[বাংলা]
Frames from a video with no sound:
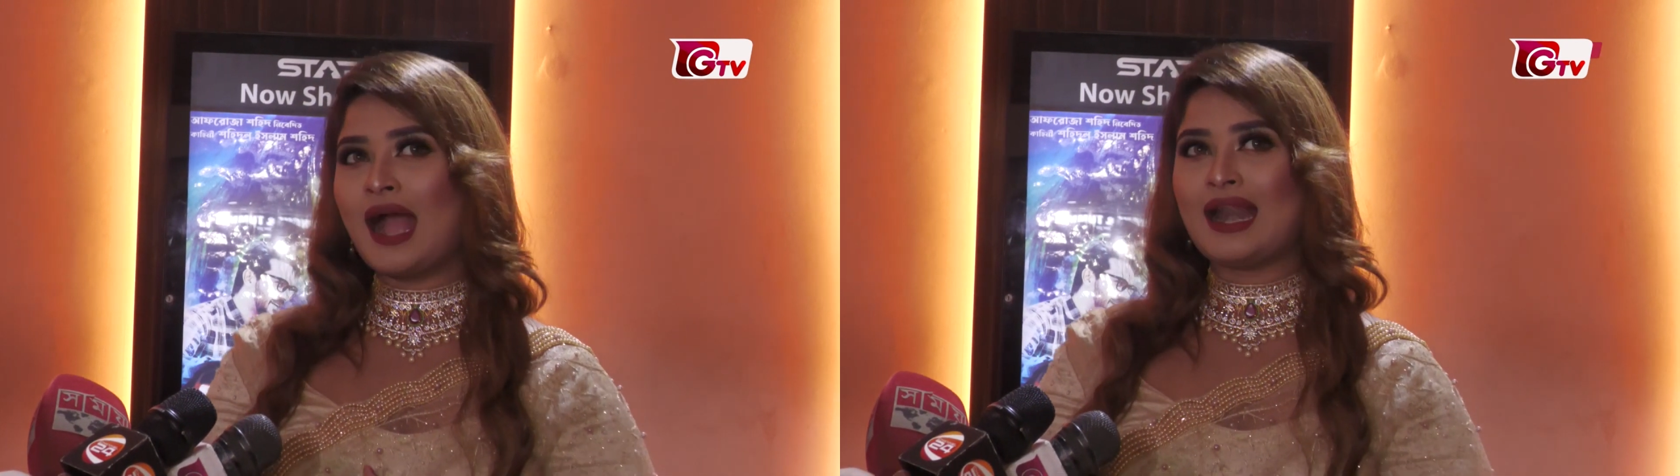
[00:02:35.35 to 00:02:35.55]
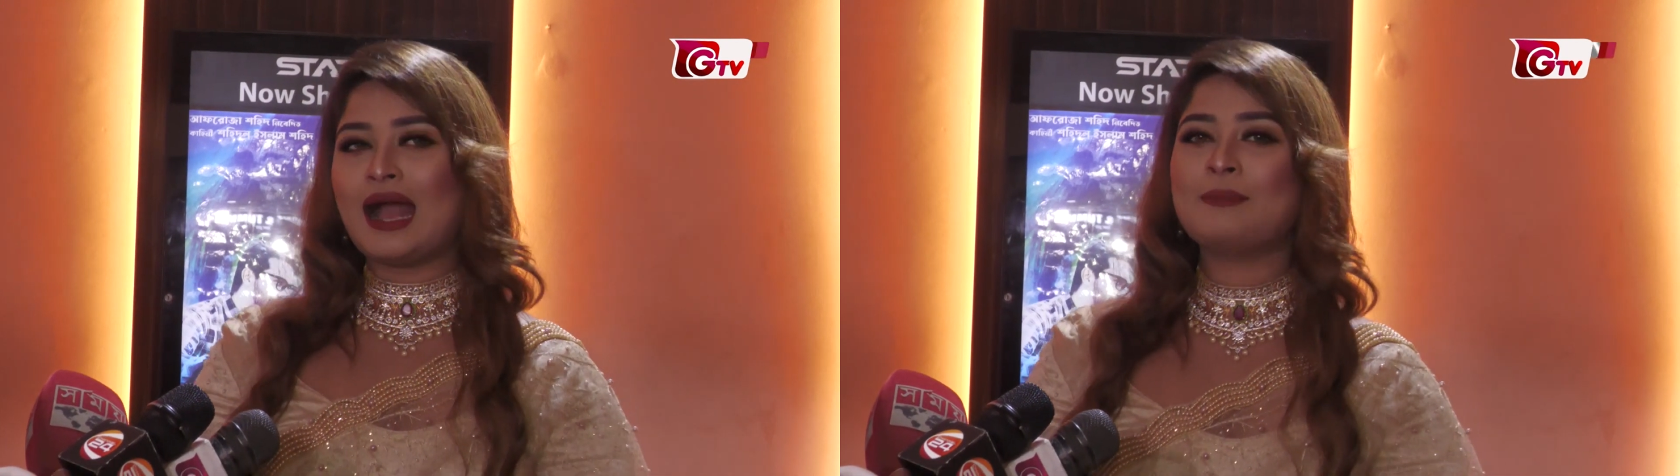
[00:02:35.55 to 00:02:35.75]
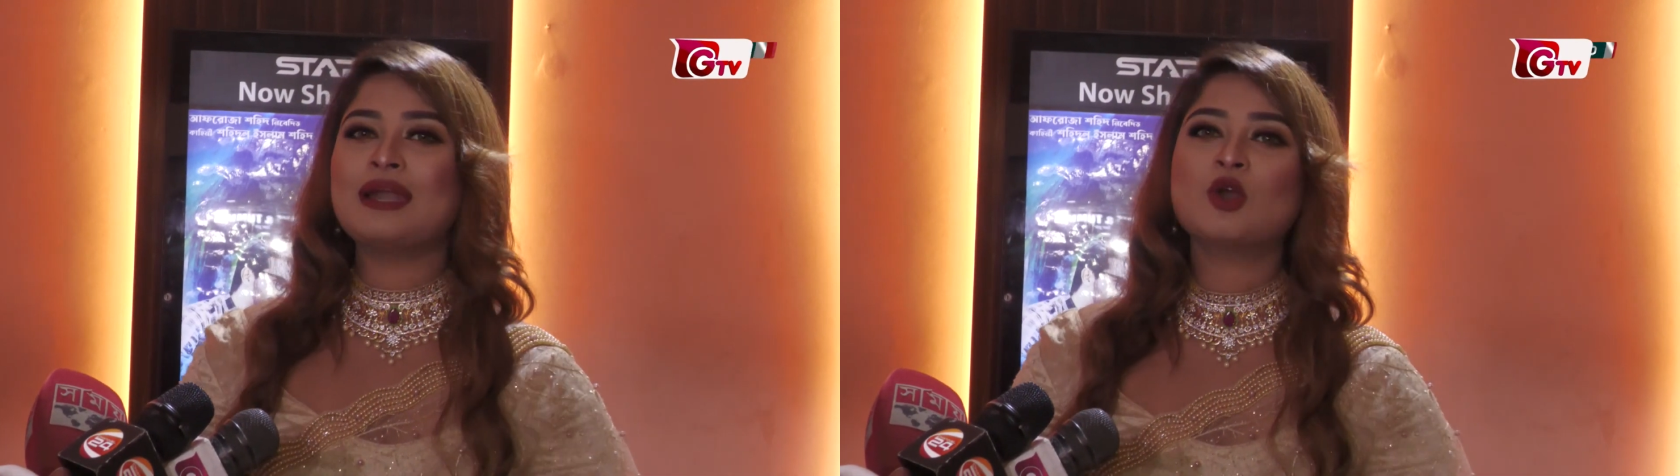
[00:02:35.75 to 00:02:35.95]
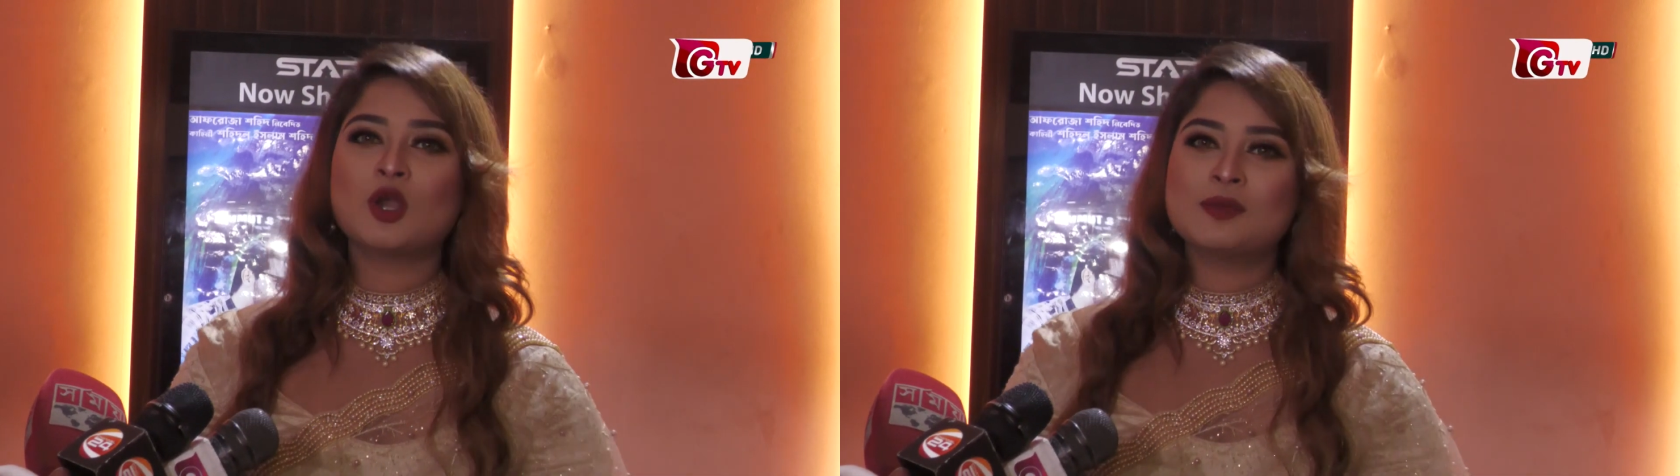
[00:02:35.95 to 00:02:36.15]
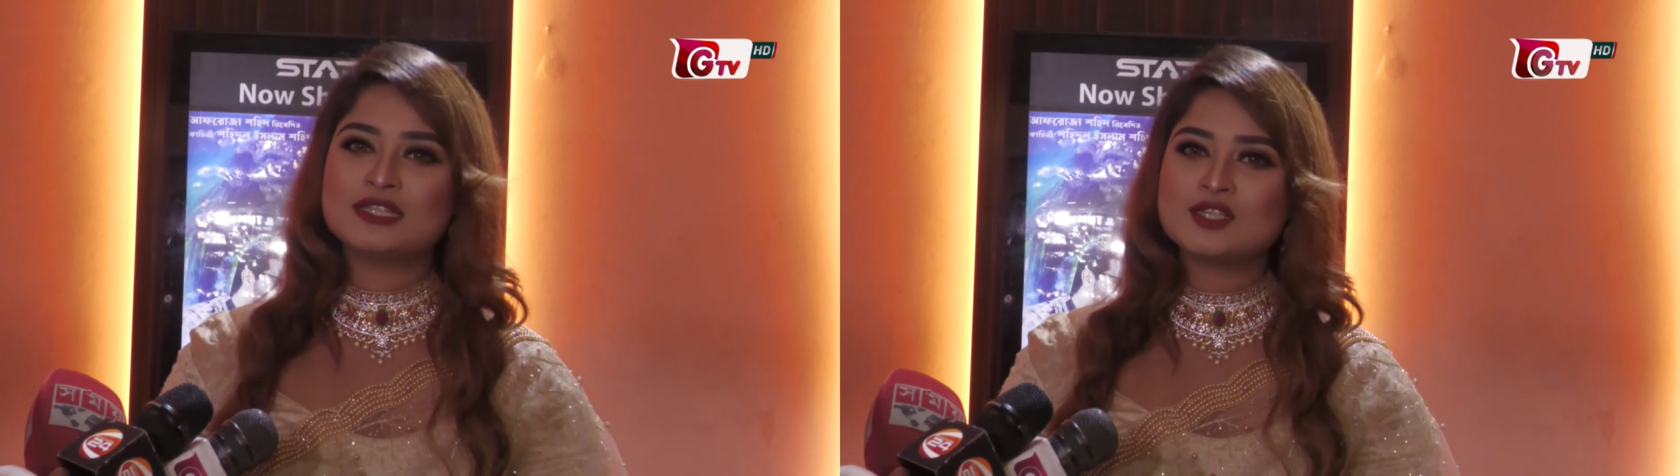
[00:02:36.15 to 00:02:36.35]
আর আমার
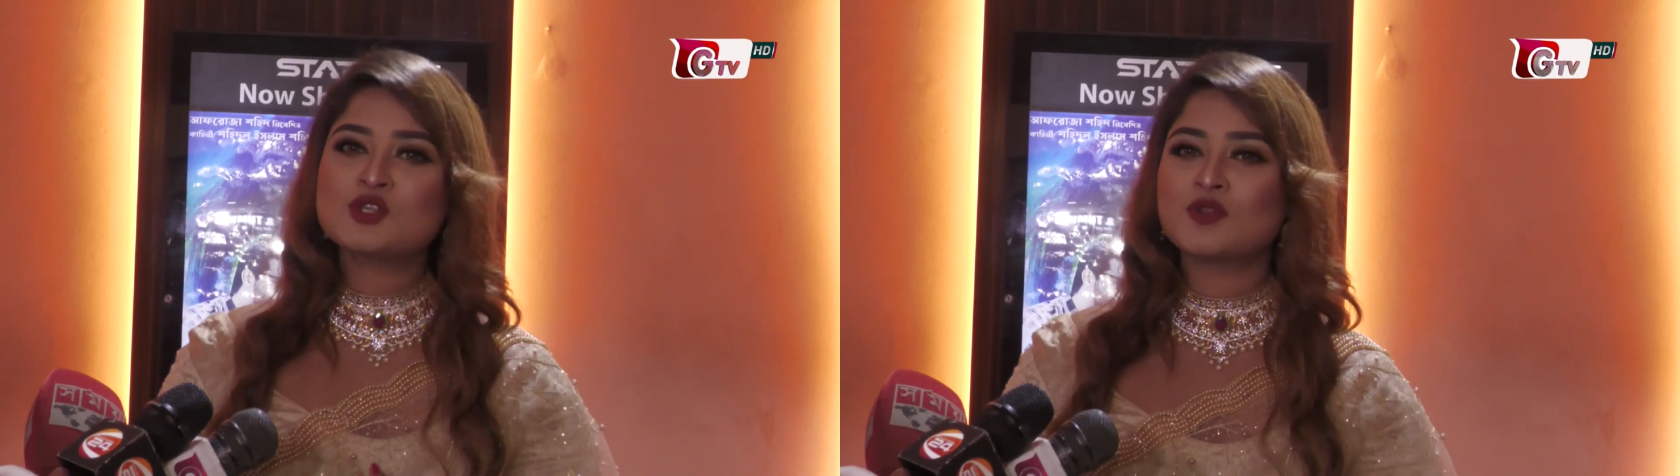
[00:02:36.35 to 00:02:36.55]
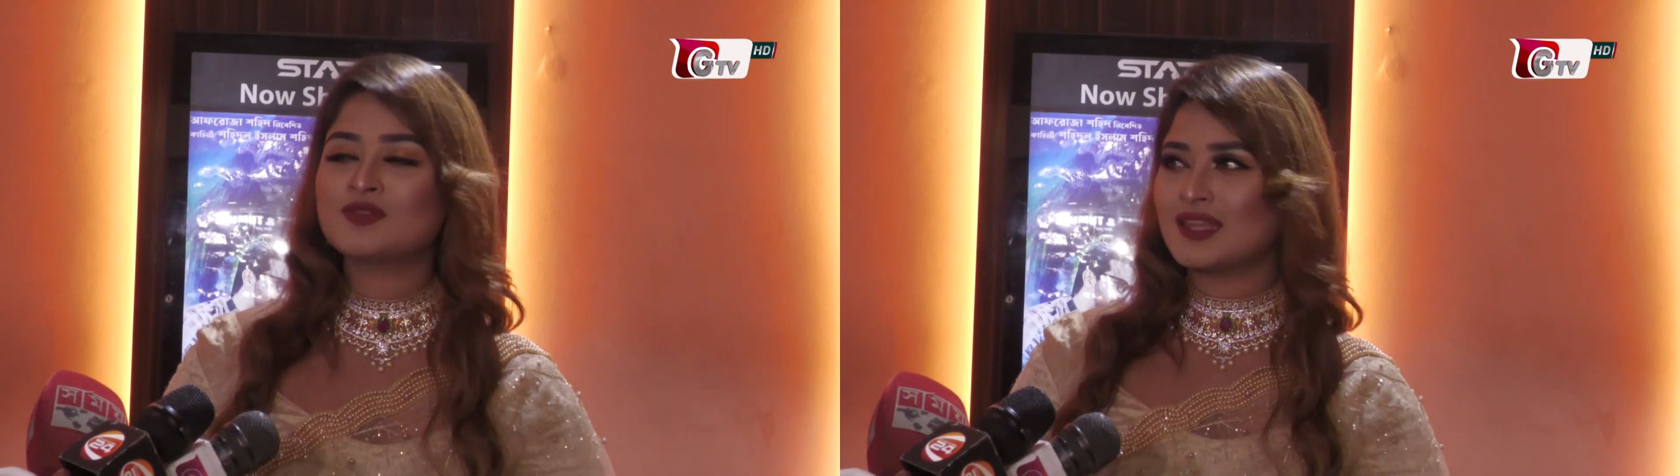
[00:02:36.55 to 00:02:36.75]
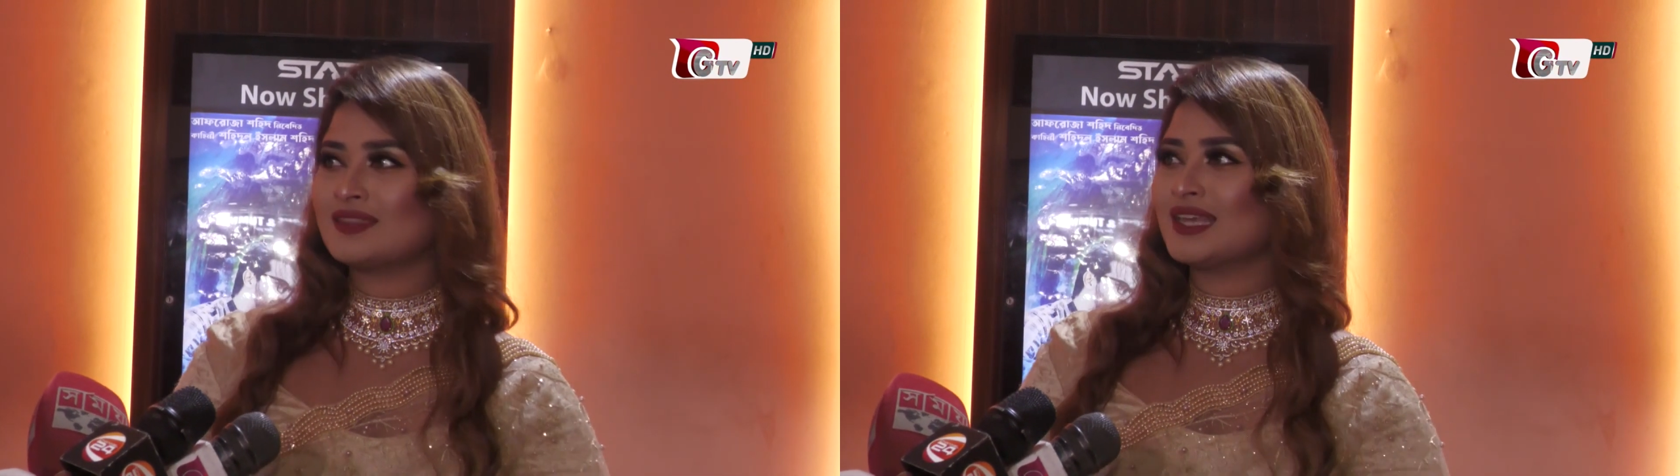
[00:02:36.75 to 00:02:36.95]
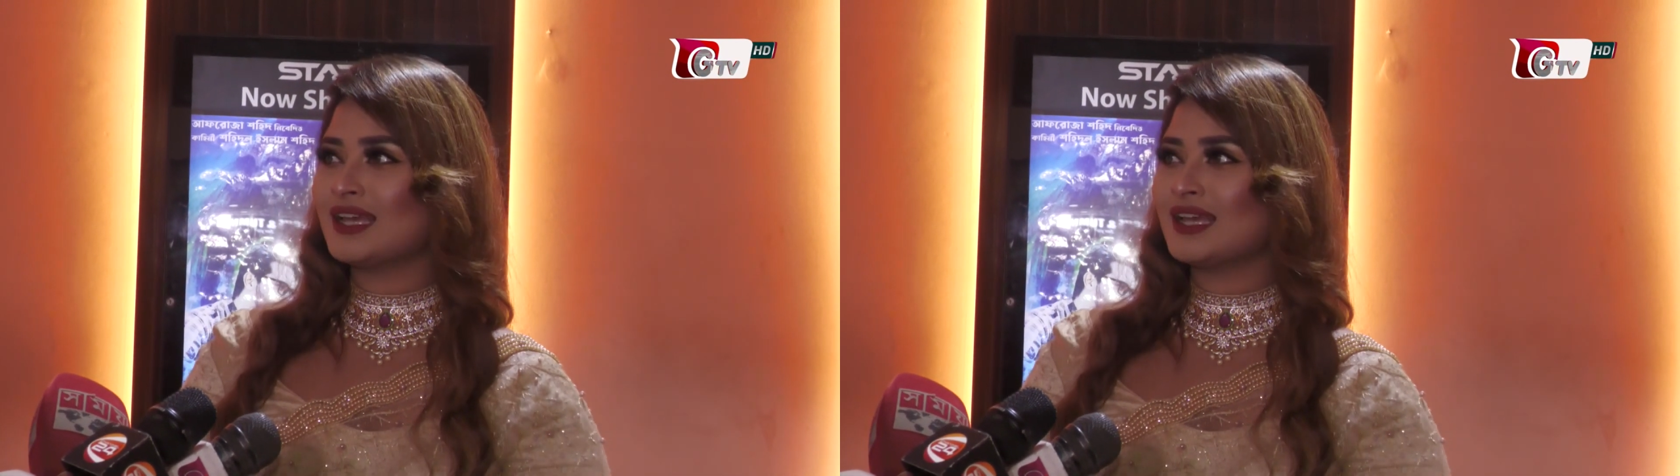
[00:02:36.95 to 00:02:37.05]
গর্ভে যে সন্তান